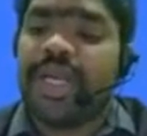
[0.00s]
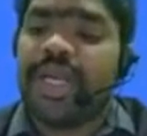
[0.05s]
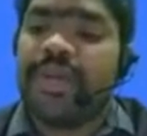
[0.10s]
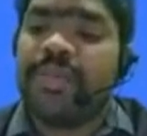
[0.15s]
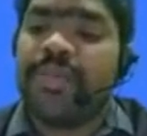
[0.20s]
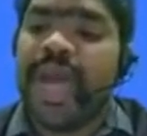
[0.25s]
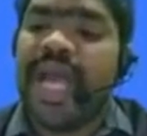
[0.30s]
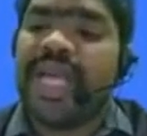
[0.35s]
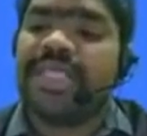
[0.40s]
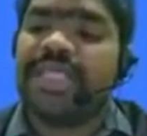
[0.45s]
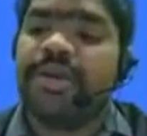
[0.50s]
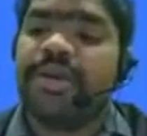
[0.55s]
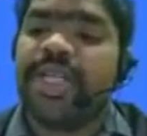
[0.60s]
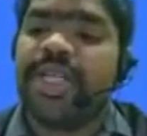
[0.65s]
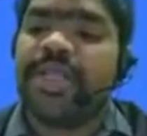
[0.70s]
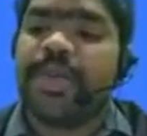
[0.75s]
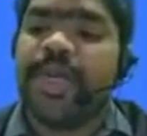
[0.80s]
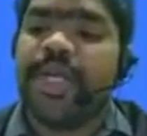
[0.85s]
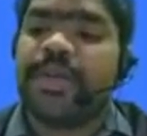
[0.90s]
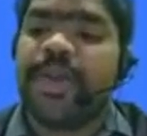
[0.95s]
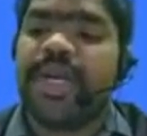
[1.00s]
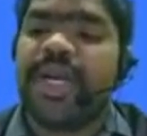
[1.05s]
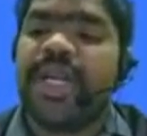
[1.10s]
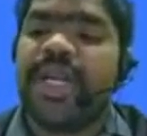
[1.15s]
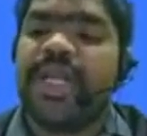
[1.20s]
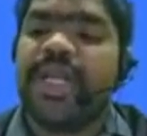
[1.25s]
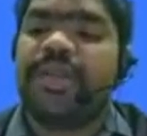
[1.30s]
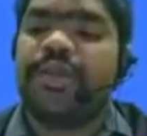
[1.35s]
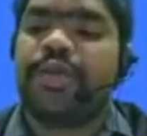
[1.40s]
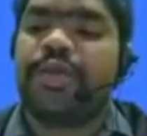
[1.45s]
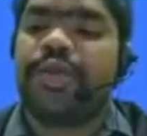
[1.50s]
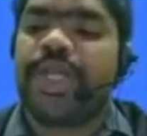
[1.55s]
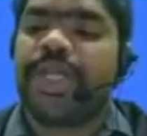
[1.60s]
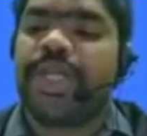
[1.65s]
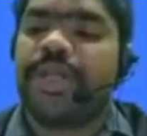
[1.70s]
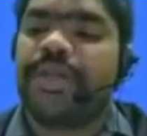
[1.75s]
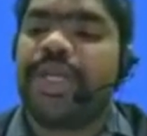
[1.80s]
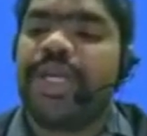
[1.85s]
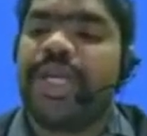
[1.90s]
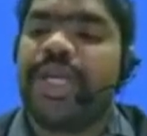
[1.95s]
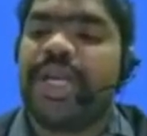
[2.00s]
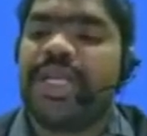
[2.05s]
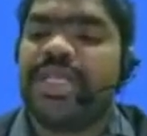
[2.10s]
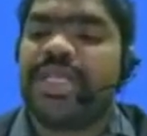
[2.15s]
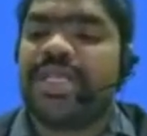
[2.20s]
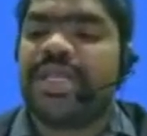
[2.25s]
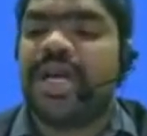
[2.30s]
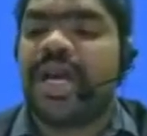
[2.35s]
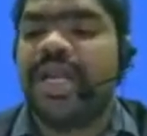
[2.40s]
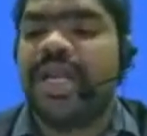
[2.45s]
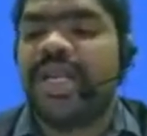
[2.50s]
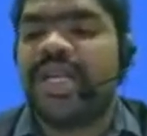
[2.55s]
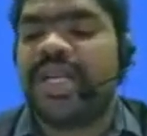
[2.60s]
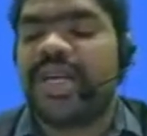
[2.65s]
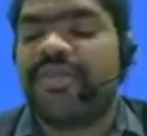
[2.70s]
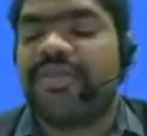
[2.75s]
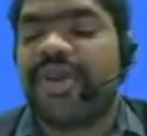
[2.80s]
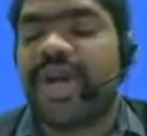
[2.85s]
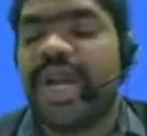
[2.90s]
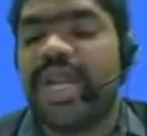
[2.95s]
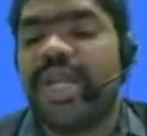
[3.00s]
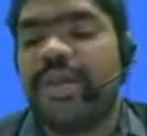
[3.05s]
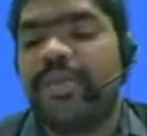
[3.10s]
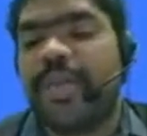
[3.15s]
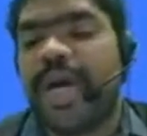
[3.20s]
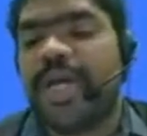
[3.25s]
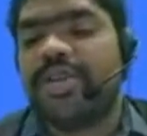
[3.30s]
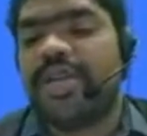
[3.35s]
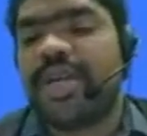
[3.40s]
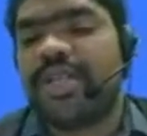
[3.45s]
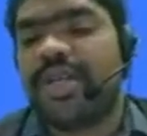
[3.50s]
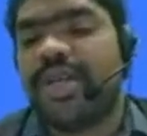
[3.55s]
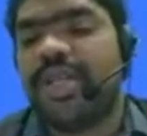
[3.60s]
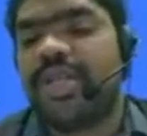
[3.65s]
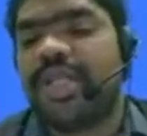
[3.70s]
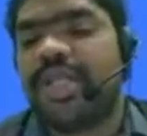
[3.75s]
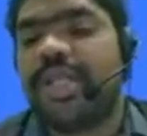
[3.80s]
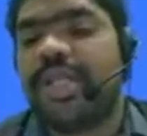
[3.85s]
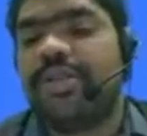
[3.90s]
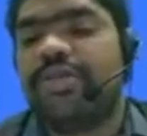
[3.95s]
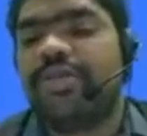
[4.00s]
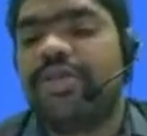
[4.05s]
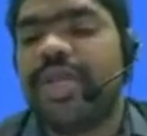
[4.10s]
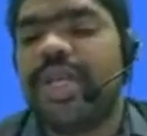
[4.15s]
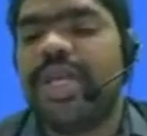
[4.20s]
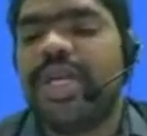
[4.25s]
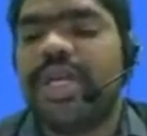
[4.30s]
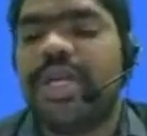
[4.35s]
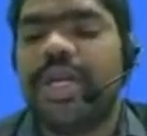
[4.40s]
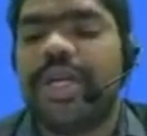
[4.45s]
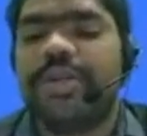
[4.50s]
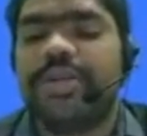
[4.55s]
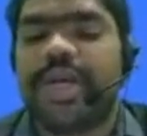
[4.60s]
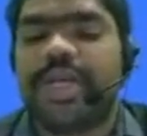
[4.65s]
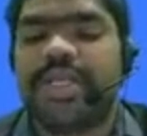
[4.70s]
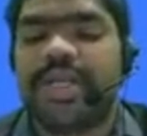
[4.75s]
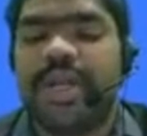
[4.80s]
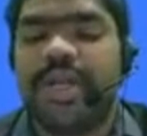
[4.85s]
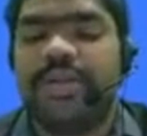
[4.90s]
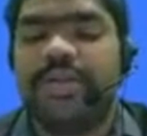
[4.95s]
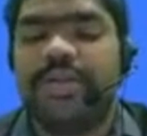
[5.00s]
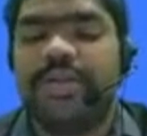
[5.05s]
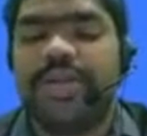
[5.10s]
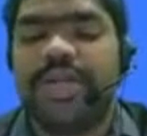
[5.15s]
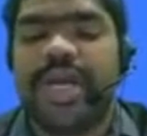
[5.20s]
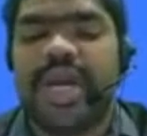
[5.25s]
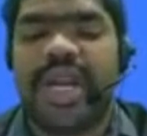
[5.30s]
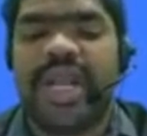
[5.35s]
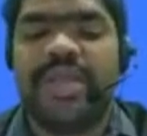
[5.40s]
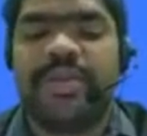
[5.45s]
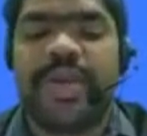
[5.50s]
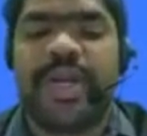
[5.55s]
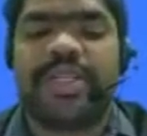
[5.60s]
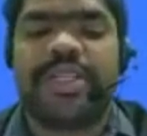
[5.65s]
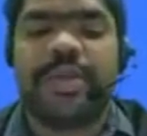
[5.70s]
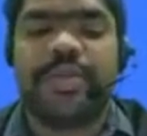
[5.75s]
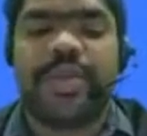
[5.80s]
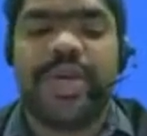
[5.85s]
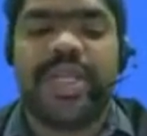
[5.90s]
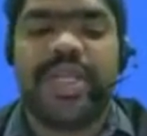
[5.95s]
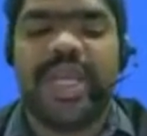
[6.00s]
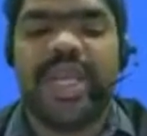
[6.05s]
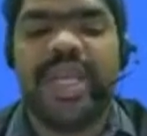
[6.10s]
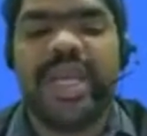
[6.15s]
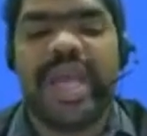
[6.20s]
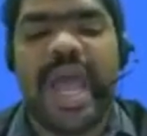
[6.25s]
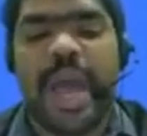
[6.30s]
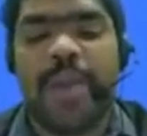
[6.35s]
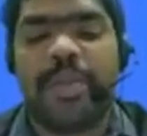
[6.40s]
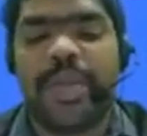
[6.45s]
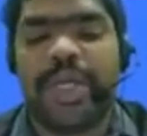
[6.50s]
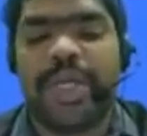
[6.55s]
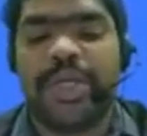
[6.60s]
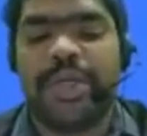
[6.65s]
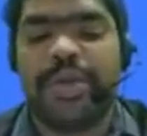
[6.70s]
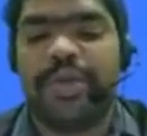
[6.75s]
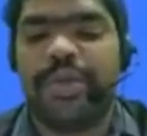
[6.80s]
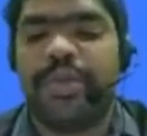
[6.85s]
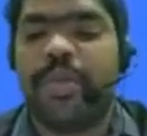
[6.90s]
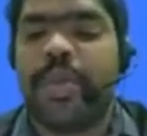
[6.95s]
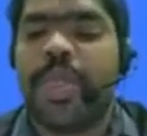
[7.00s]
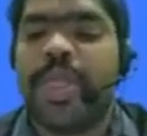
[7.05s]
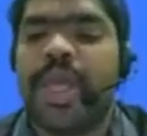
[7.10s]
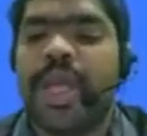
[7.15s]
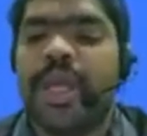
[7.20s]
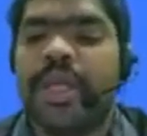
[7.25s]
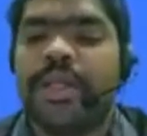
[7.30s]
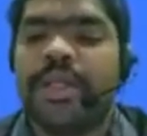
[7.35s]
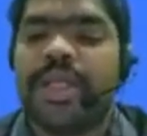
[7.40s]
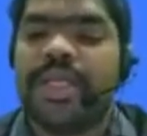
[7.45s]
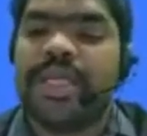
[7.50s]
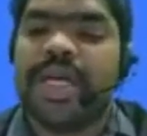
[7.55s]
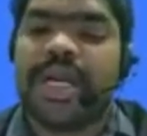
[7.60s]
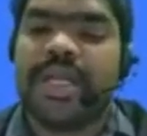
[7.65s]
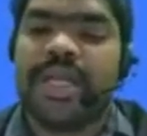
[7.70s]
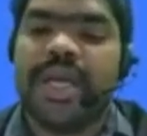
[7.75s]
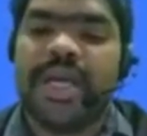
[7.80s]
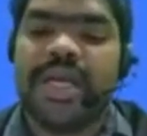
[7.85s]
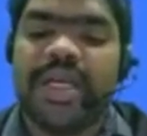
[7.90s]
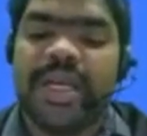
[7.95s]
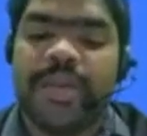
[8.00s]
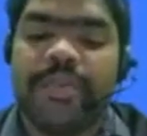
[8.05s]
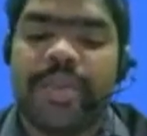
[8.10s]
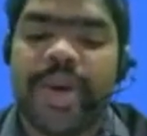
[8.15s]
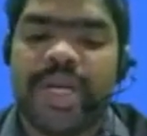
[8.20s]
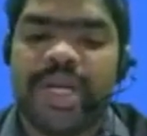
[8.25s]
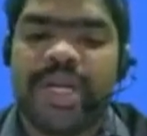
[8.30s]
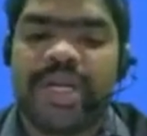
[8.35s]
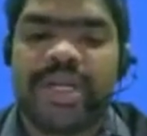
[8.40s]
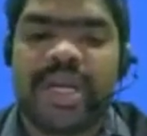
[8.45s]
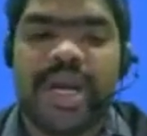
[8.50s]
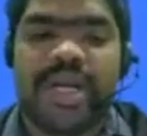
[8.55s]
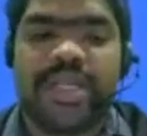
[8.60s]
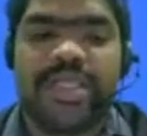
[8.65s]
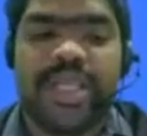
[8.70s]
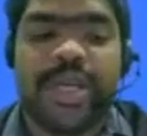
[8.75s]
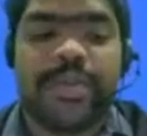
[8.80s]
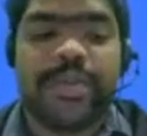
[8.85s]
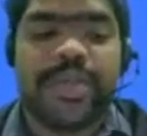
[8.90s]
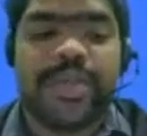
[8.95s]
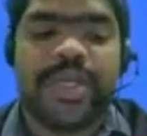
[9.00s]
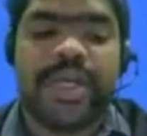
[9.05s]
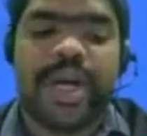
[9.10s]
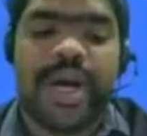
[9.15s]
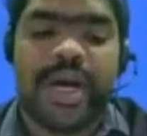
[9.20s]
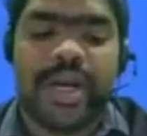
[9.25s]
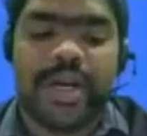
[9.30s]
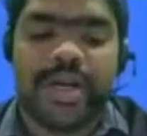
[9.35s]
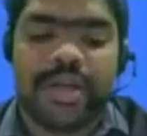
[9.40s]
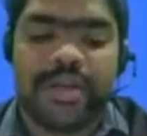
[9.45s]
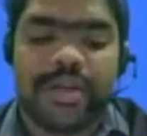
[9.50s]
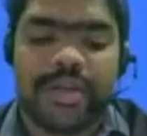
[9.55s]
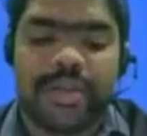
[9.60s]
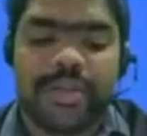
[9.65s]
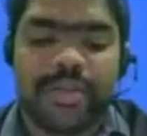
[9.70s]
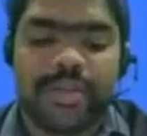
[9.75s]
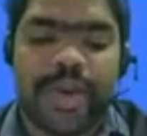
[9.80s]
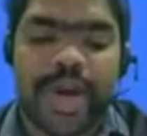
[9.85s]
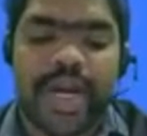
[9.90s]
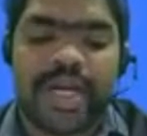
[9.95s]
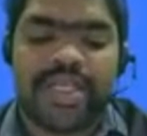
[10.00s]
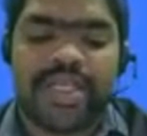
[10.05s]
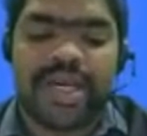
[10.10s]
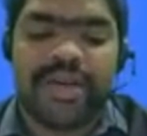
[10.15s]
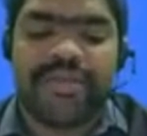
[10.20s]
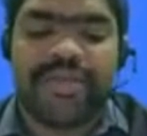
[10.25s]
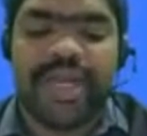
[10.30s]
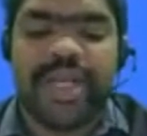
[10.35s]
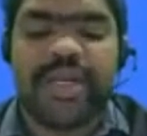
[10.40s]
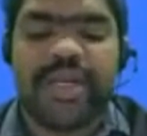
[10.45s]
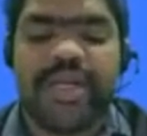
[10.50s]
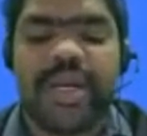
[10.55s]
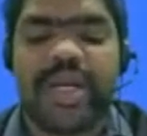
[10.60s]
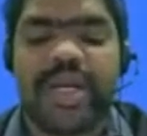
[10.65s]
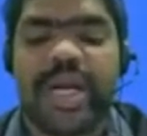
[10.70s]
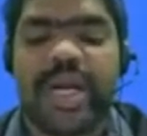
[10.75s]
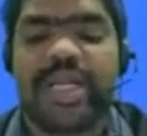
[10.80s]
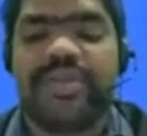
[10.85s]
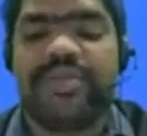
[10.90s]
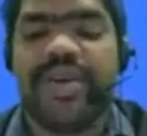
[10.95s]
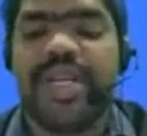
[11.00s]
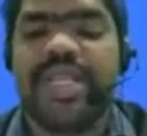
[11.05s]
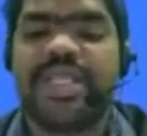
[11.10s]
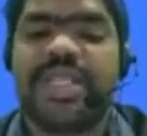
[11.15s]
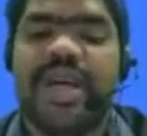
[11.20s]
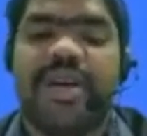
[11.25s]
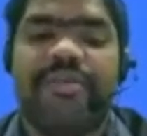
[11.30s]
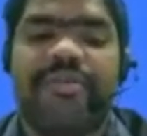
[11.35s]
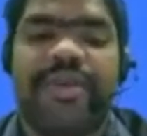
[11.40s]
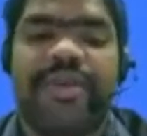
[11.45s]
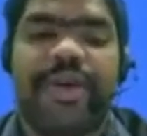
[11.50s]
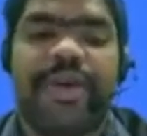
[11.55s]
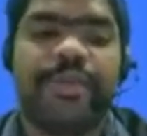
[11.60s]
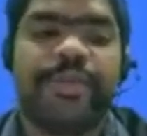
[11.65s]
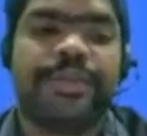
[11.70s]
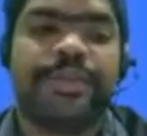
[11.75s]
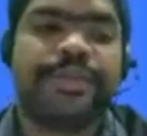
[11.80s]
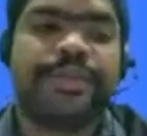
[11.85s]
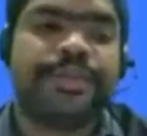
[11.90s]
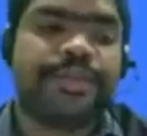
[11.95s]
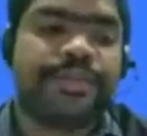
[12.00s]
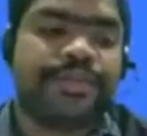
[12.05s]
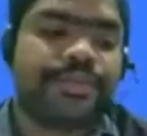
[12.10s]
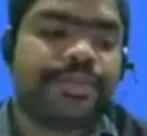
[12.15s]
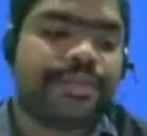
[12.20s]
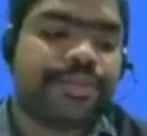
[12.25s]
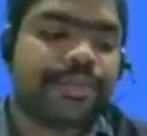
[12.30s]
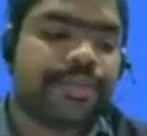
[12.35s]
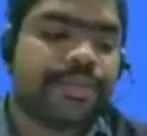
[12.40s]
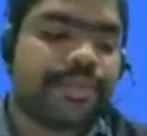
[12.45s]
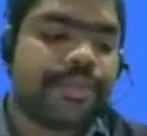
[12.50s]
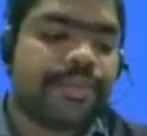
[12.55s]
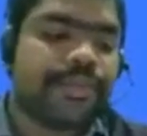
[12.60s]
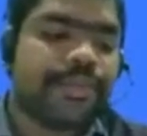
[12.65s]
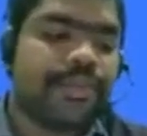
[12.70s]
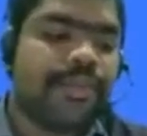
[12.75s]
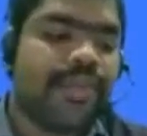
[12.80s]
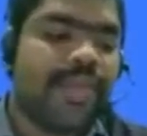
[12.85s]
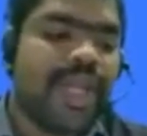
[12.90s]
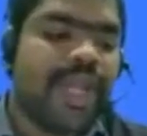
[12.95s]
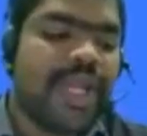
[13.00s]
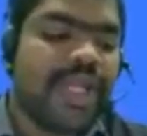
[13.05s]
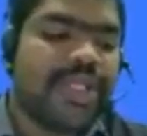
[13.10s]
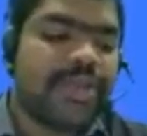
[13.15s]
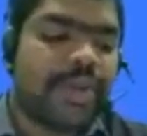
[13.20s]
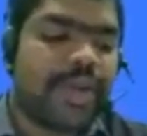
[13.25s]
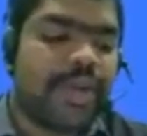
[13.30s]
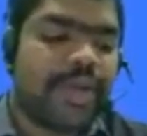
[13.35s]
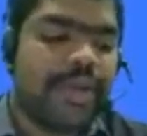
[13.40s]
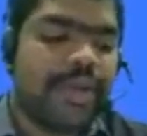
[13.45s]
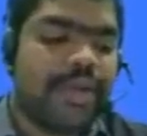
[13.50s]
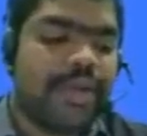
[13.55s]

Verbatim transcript: ఈ మ్యాక్సిమం డిస్ప్లేస్మెంట్ అనేది ఎంత ఉంది ఈ క్రెస్ట్ కానీ ట్రఫ్ కానీ పాజిటివ్ యాక్షన్ ఎంత వెళ్తుంది నెగిటివ్ యాక్షన్ ఎంత ఉంది అనేది మనకు చెప్పేదే యాంప్లిట్యూడ్ These are the important concepts or parts of a transverse wave. Next one.